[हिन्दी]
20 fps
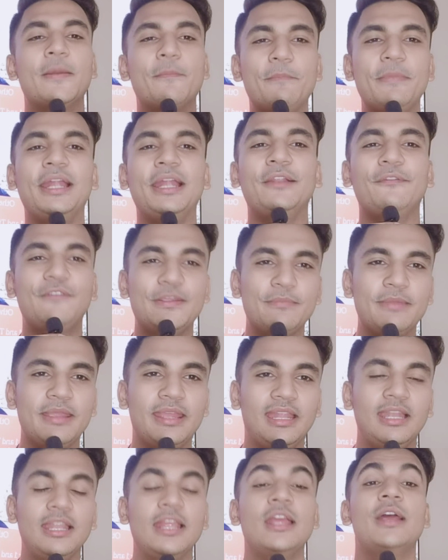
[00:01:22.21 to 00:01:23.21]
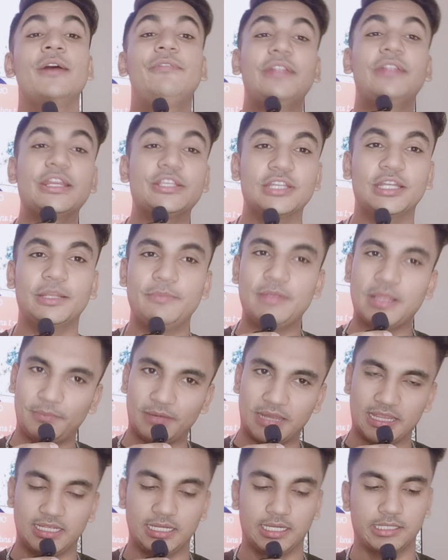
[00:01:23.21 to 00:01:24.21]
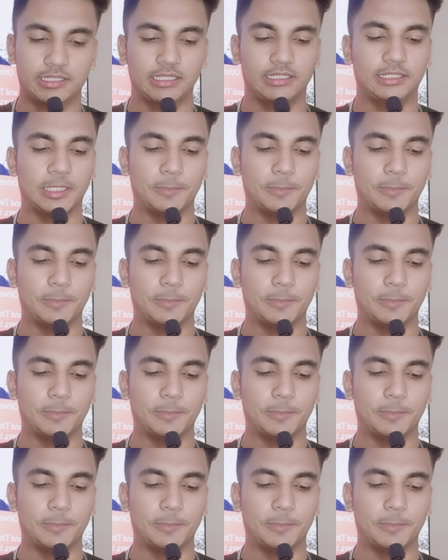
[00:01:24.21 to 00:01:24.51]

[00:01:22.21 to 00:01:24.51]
मेल फीमेल फ्रेशर भी अप्लाई कर सकते